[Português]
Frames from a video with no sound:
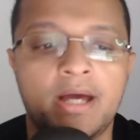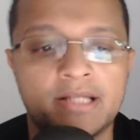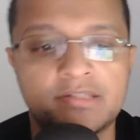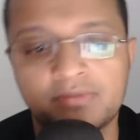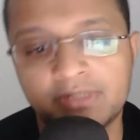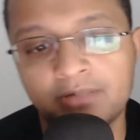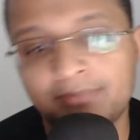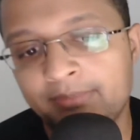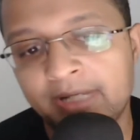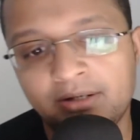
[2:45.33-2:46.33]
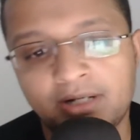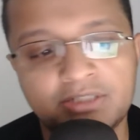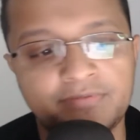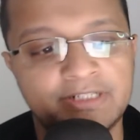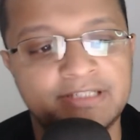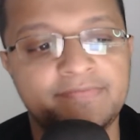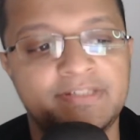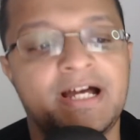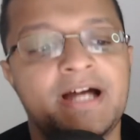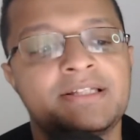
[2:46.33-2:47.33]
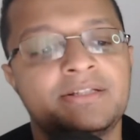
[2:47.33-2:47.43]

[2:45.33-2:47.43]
adicionar uma maior diversidade